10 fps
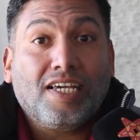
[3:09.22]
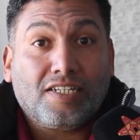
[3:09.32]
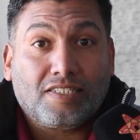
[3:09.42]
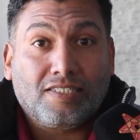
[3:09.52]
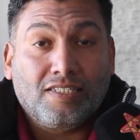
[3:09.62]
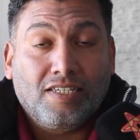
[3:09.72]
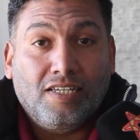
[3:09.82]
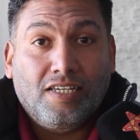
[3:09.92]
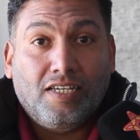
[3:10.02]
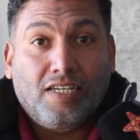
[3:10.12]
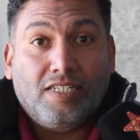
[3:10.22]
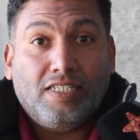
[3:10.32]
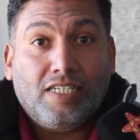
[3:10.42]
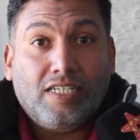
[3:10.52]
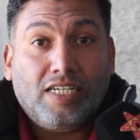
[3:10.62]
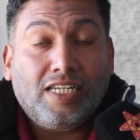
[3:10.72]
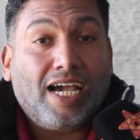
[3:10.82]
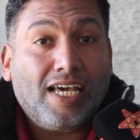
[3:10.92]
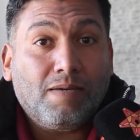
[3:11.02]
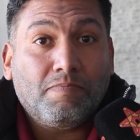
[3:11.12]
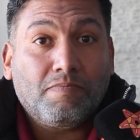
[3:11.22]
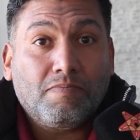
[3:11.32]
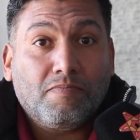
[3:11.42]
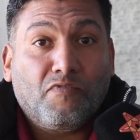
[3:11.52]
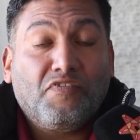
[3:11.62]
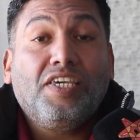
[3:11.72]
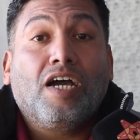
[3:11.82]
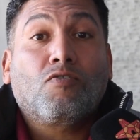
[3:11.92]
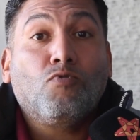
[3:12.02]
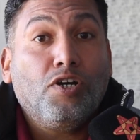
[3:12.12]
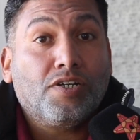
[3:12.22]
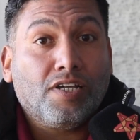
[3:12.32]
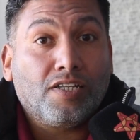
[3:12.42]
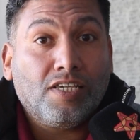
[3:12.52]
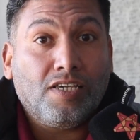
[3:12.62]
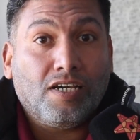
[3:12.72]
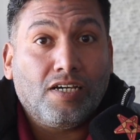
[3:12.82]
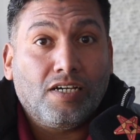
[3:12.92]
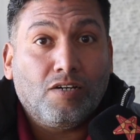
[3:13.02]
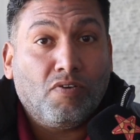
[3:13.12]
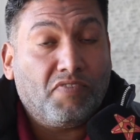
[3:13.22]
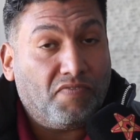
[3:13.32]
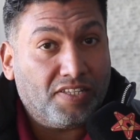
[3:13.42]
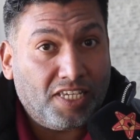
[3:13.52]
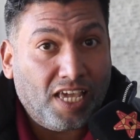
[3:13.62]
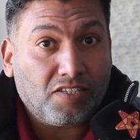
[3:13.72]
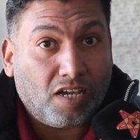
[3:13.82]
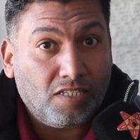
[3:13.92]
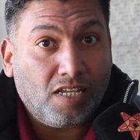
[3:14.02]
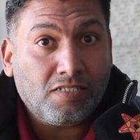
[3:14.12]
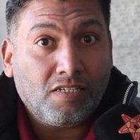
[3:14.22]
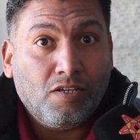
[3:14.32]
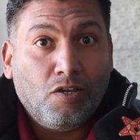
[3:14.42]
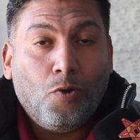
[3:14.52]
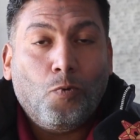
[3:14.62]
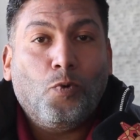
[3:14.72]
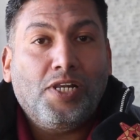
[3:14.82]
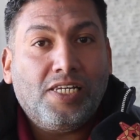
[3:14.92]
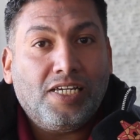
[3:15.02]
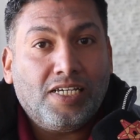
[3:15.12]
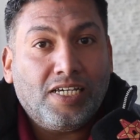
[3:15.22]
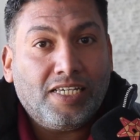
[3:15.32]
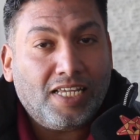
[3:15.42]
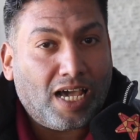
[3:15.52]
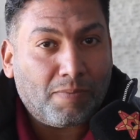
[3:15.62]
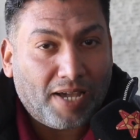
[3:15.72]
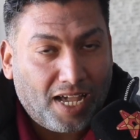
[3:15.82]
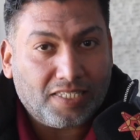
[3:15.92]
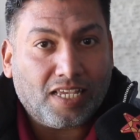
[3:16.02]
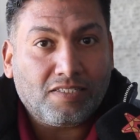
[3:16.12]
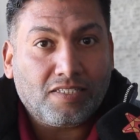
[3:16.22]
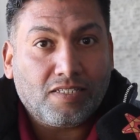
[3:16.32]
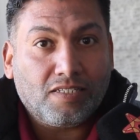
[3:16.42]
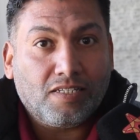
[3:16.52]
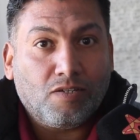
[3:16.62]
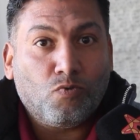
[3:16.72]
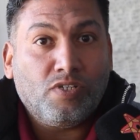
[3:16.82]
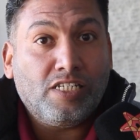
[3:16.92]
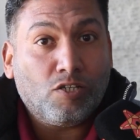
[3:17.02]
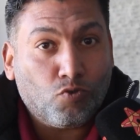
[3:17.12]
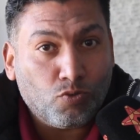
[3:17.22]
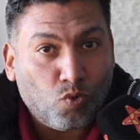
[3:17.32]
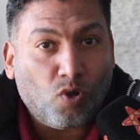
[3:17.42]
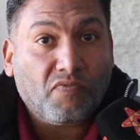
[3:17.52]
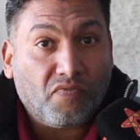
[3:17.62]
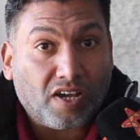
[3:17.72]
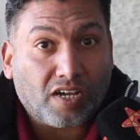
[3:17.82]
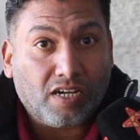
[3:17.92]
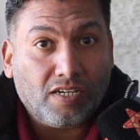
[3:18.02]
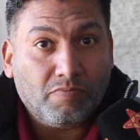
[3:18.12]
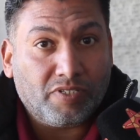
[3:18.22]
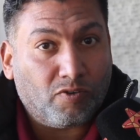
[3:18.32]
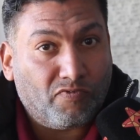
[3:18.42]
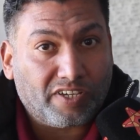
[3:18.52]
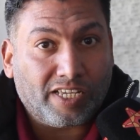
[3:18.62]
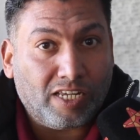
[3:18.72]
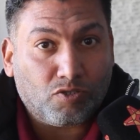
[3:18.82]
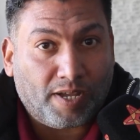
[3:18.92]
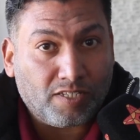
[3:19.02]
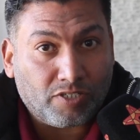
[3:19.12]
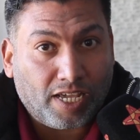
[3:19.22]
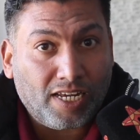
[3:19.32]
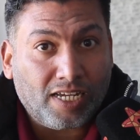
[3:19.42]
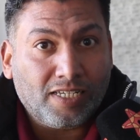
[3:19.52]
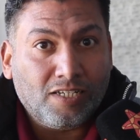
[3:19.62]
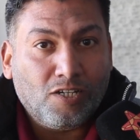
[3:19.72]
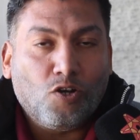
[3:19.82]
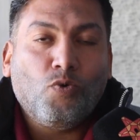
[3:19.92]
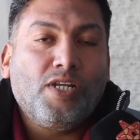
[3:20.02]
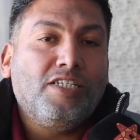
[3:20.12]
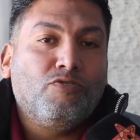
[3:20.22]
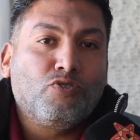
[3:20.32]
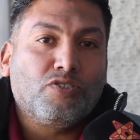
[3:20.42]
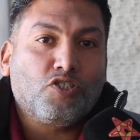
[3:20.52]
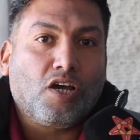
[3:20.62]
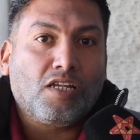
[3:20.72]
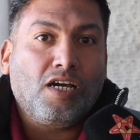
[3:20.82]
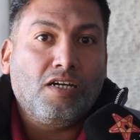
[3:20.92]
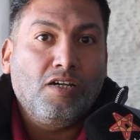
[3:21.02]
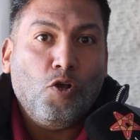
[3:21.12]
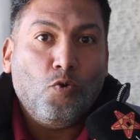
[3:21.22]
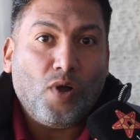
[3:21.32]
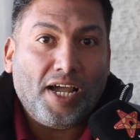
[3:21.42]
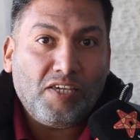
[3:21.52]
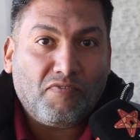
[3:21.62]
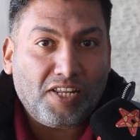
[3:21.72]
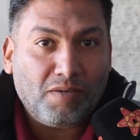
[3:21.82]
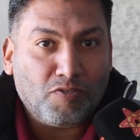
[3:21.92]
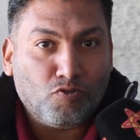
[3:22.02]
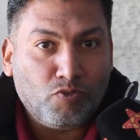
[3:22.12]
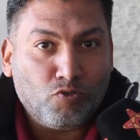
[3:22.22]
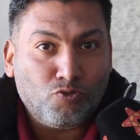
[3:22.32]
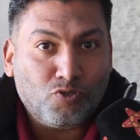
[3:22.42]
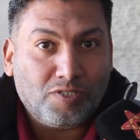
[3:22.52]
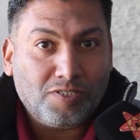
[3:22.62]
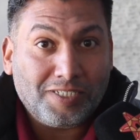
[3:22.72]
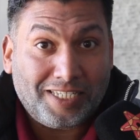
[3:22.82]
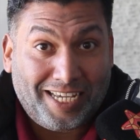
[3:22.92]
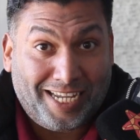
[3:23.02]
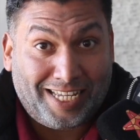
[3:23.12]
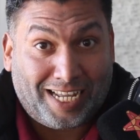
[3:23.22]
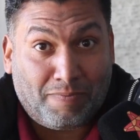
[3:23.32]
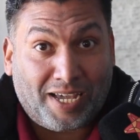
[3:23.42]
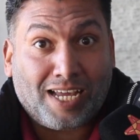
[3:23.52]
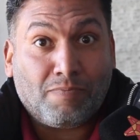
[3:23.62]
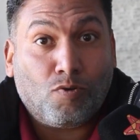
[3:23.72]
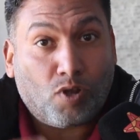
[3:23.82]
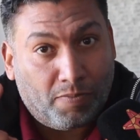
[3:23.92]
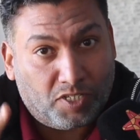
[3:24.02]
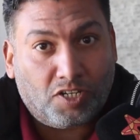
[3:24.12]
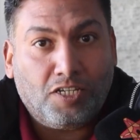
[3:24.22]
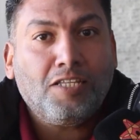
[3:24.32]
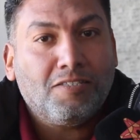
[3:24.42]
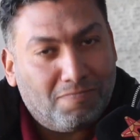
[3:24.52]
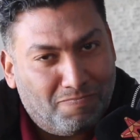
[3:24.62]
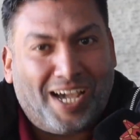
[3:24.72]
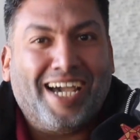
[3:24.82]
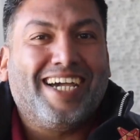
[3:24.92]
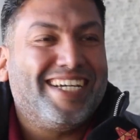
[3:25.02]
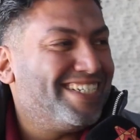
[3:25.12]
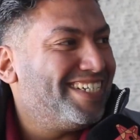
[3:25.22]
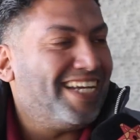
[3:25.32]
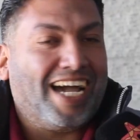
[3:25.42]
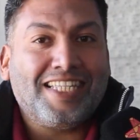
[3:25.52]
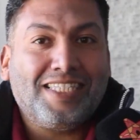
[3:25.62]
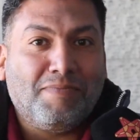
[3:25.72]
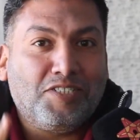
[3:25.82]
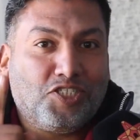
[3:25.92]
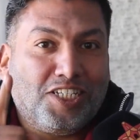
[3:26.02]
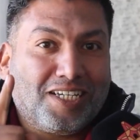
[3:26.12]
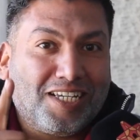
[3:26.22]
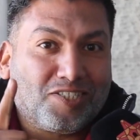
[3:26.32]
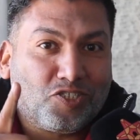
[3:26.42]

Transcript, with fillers: درس للعالم في الروح الرياضية وفي الفنيات أيضا واللي يلعب أحسن واللي يكون موفق بتوفيق الله سبحانه وتعالى هو اللي يدوز إن شاء الله وأي فريق منهم يدوز إحنا كمغاربة وكمصريين معاه حد ما يشيل الكاس